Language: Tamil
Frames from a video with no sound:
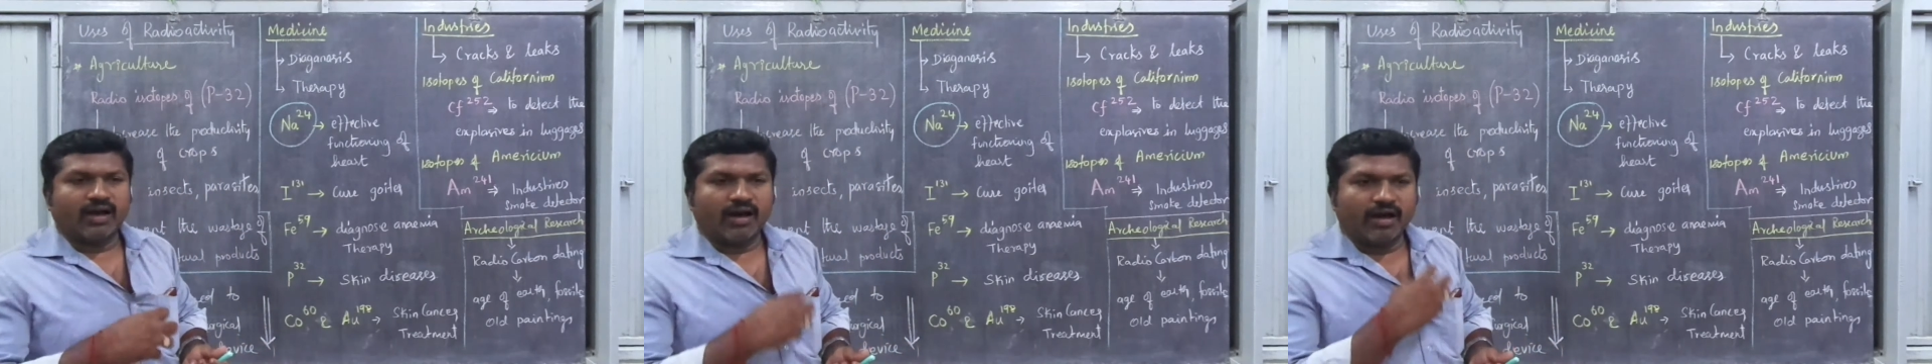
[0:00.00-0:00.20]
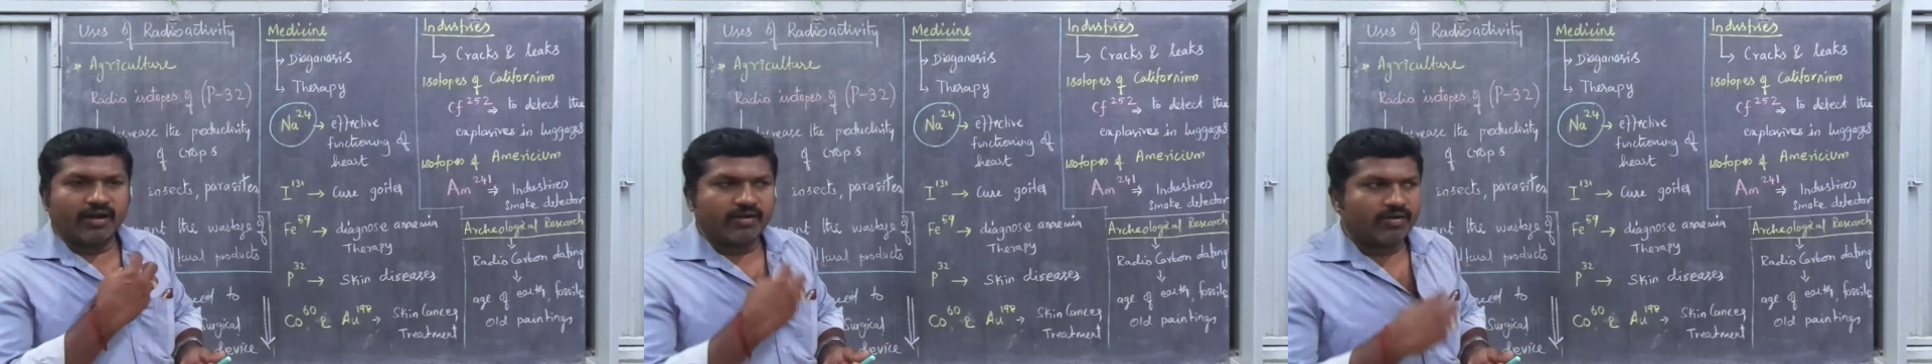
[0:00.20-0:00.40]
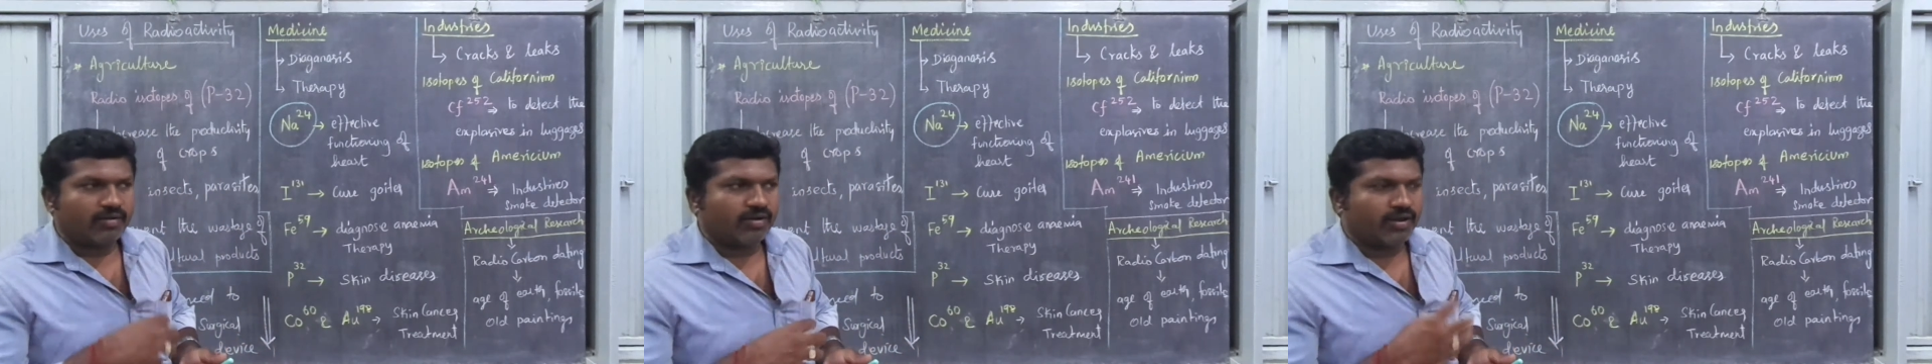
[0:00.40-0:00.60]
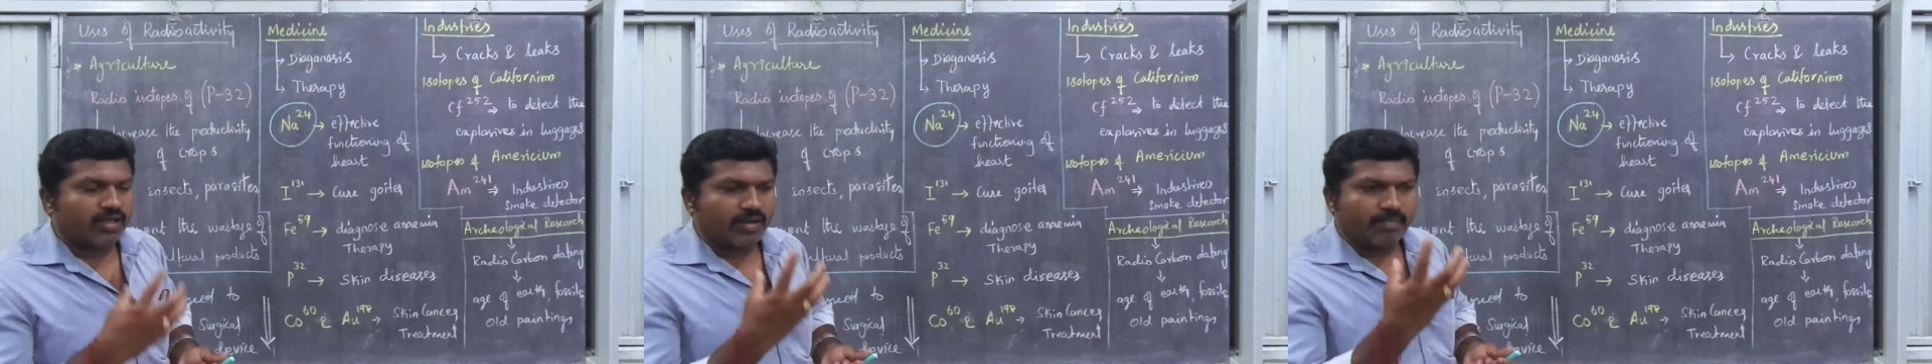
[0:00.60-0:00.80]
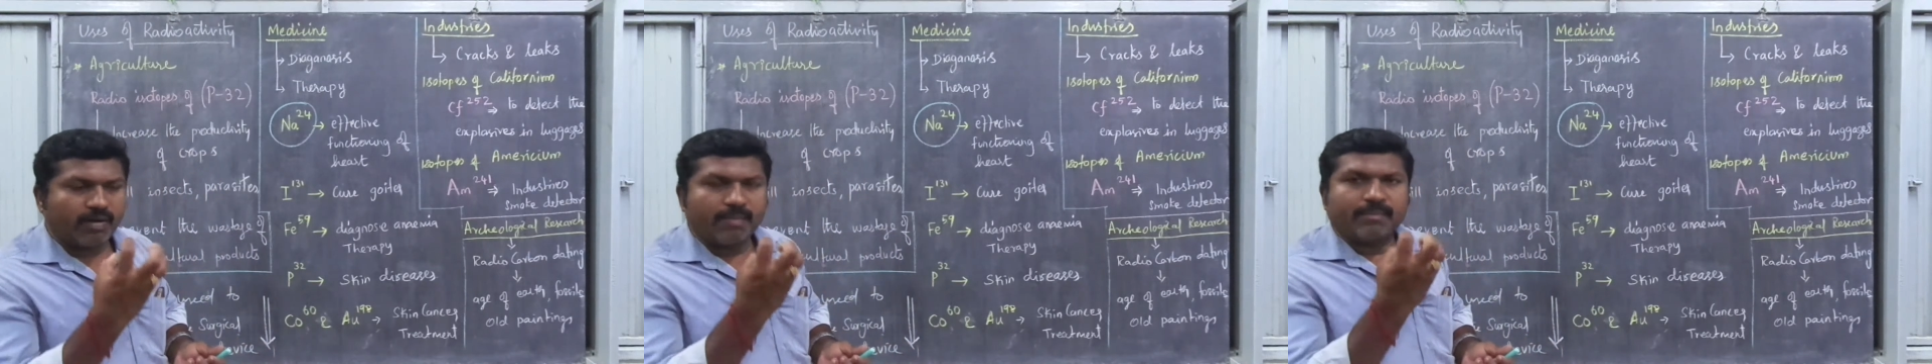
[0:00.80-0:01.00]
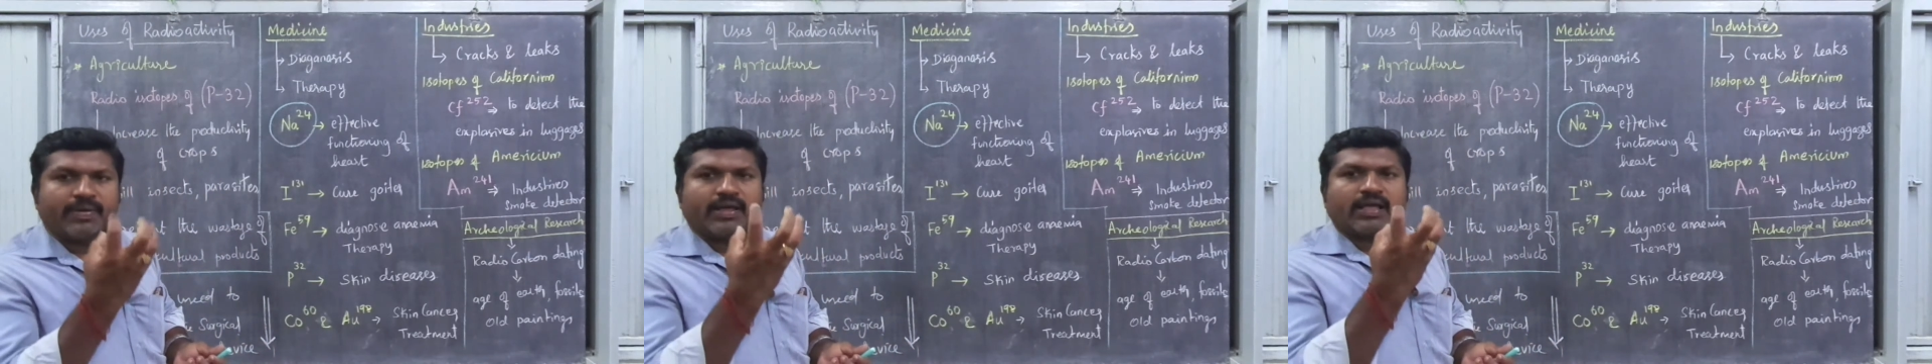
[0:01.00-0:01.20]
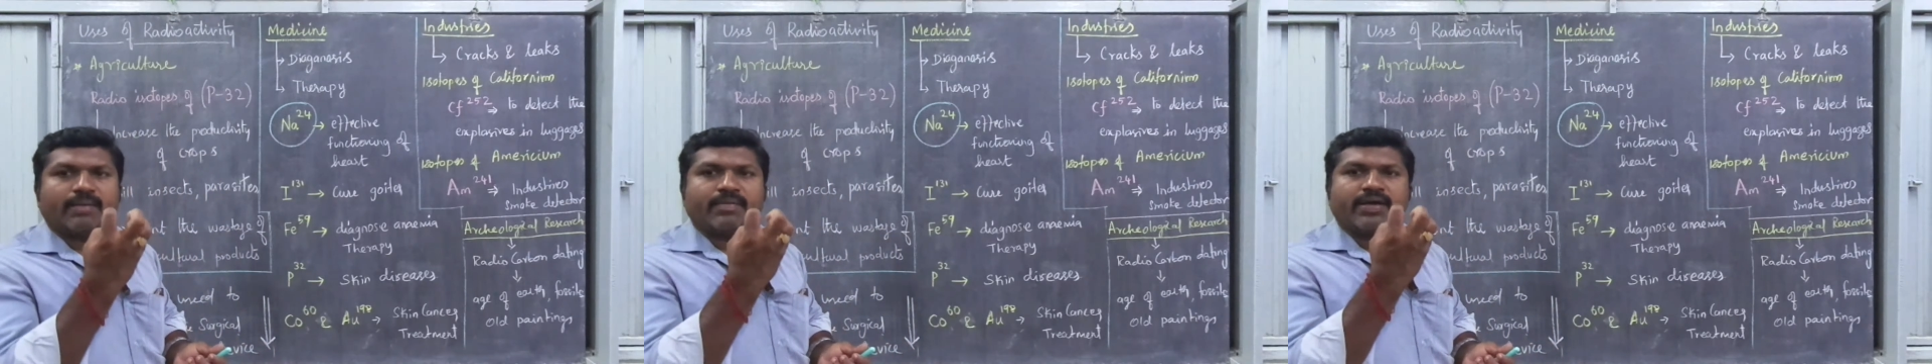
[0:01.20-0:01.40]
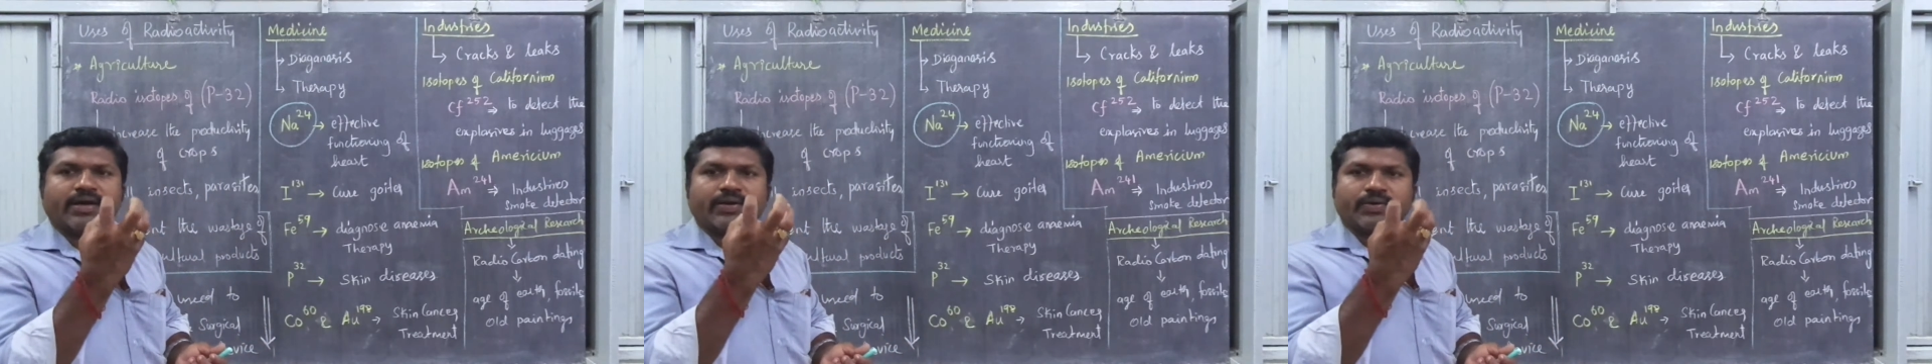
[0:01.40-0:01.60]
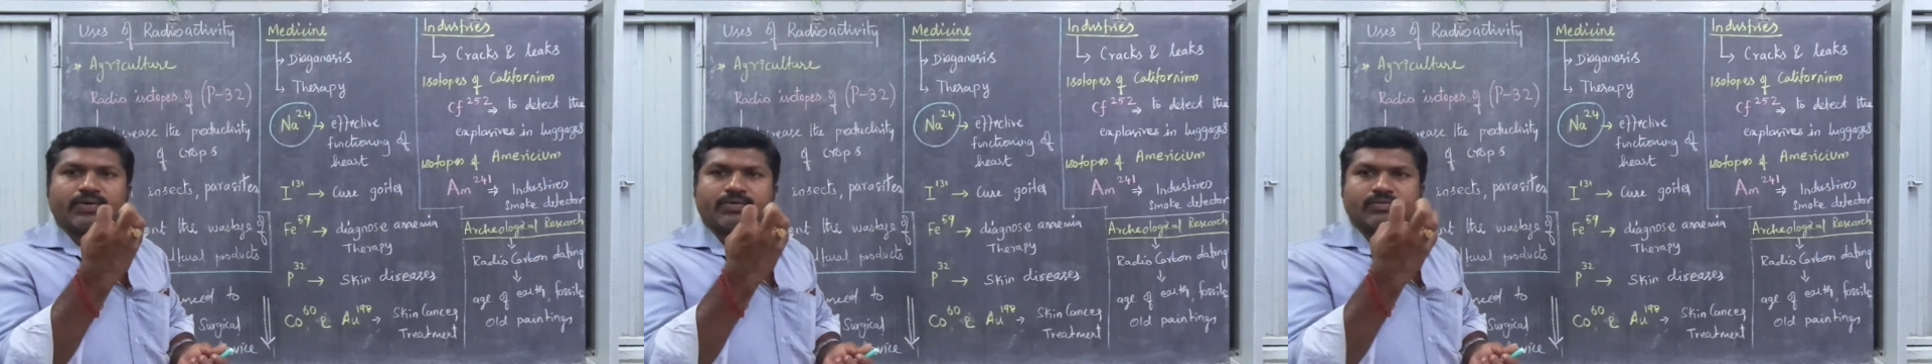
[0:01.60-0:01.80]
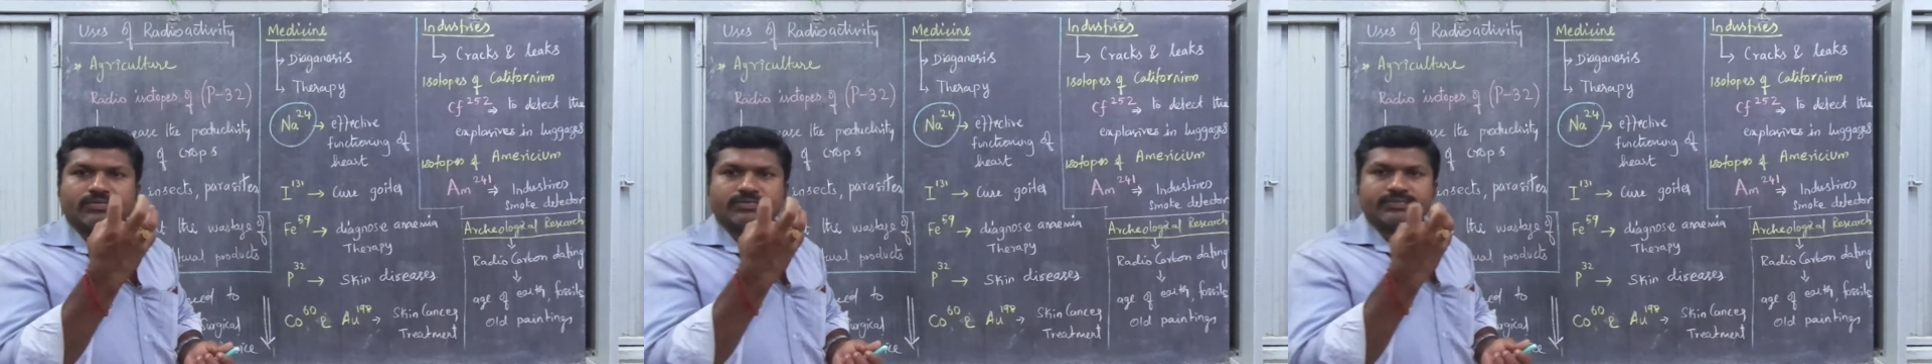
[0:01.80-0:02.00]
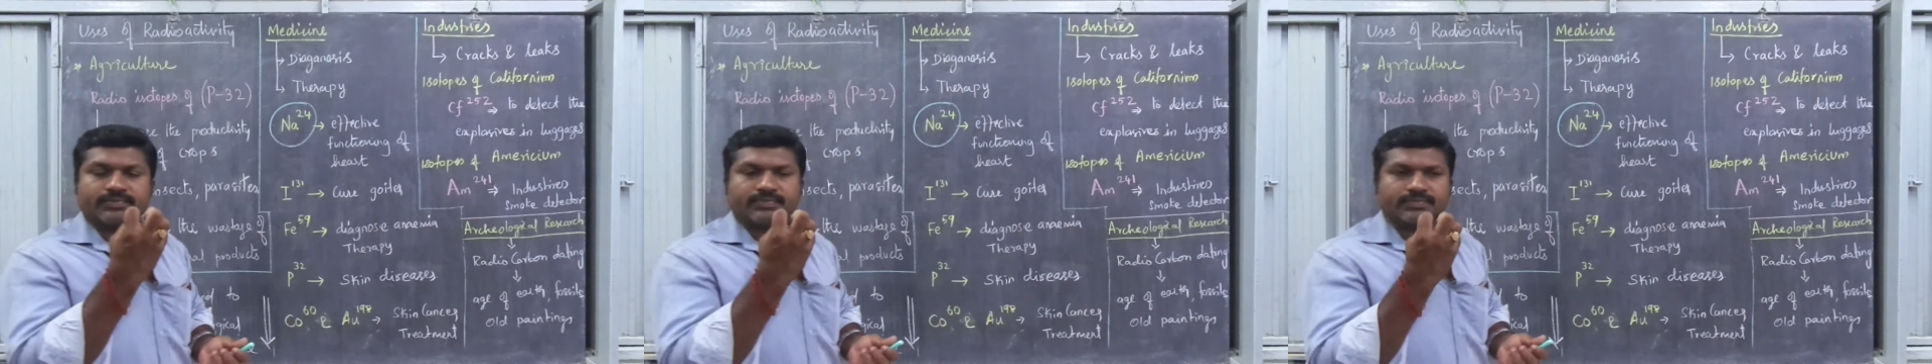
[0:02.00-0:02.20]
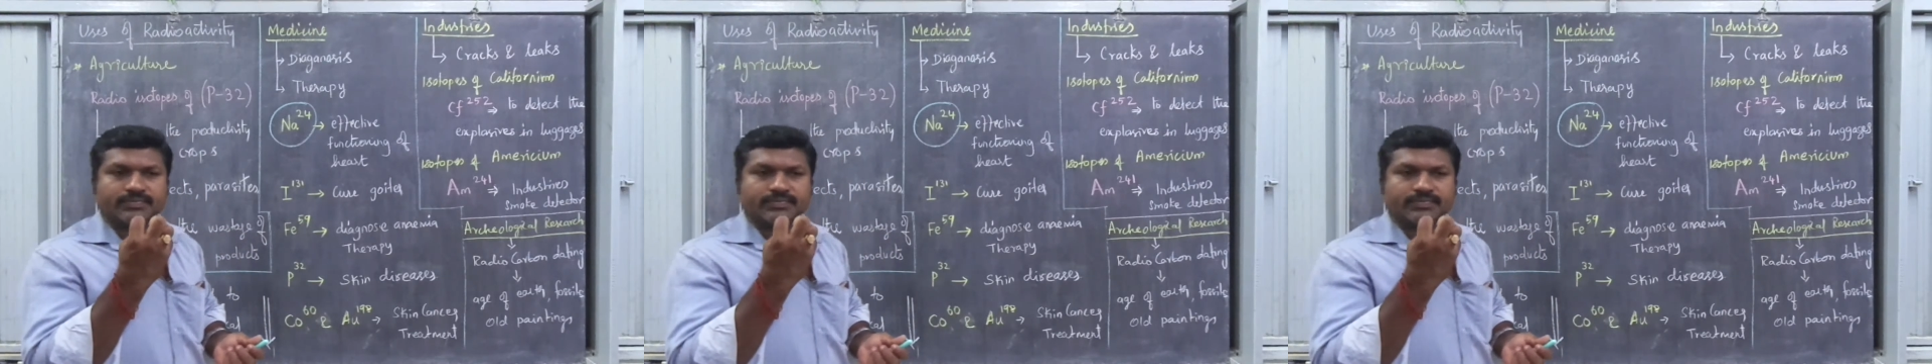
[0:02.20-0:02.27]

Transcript: அந்த ஹார்ட்டோடைய பம்பிங் கம்மியாக இருக்கும்